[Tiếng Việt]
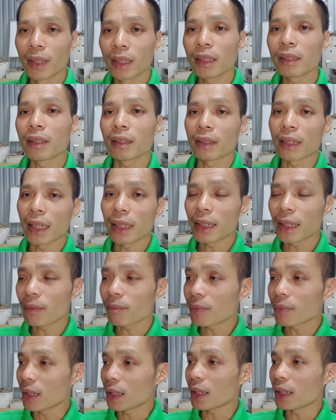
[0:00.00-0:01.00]
nhưng thực tế thì
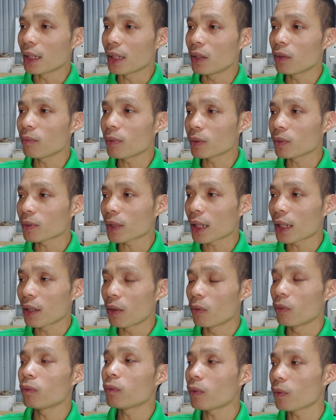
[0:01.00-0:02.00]
em thấy là nếu mà chúng ta
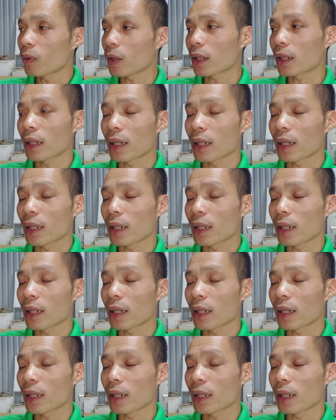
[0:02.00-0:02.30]
đấu hoặc